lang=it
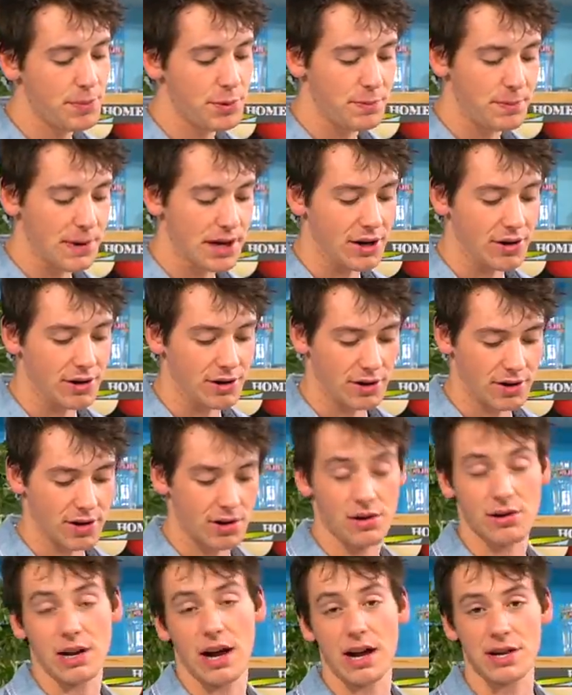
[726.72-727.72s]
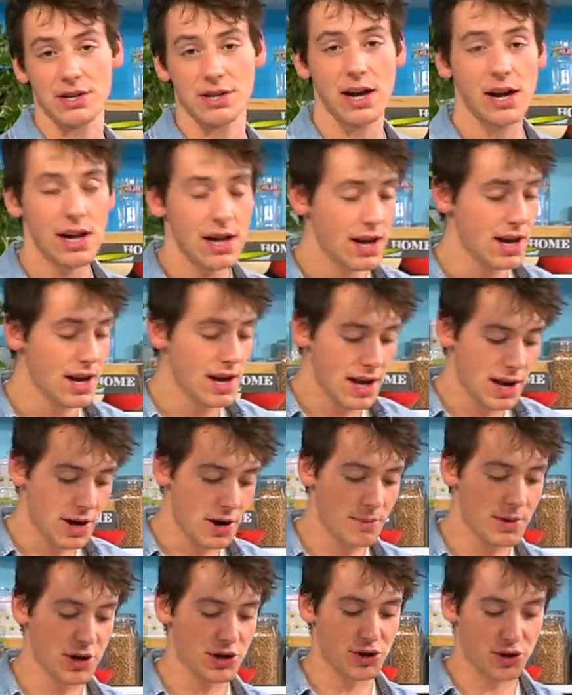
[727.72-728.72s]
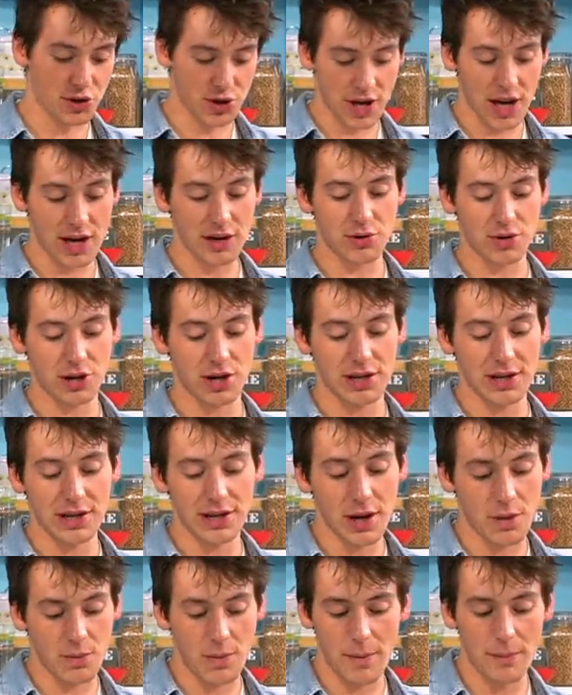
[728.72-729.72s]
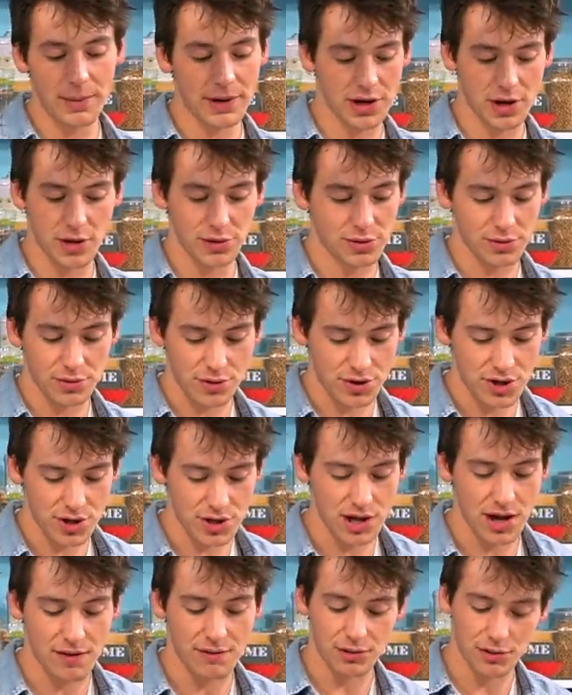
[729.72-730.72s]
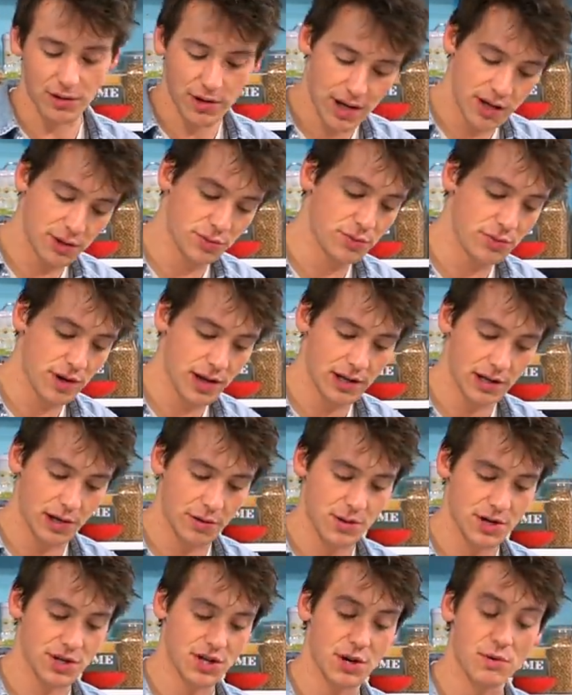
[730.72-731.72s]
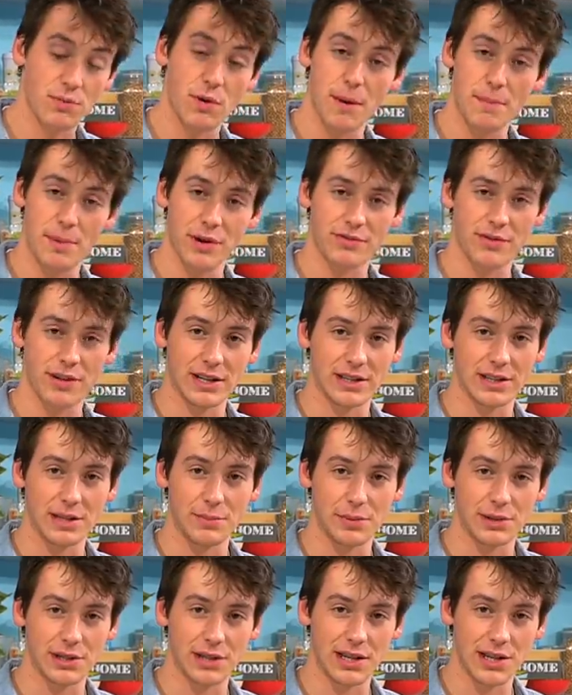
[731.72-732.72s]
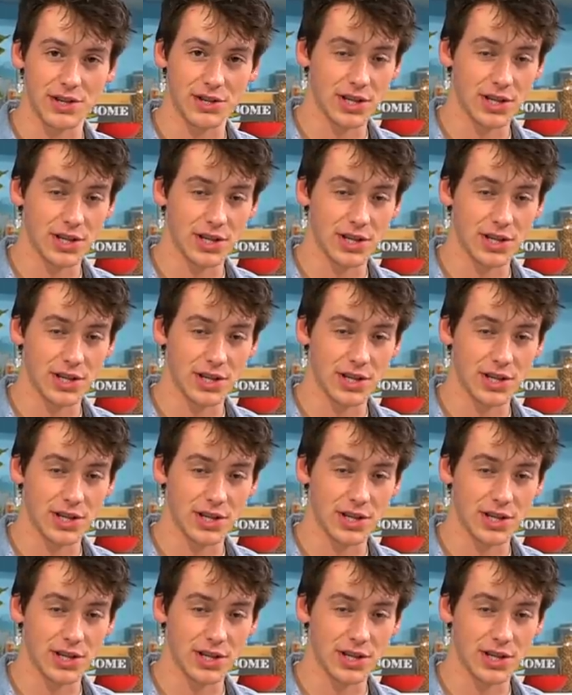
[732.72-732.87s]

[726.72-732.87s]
più piccolo che ho a casa e ho messo 6 roselline qua perché 8 non ci stavano e 2 le ho messe qua per fare tipo delle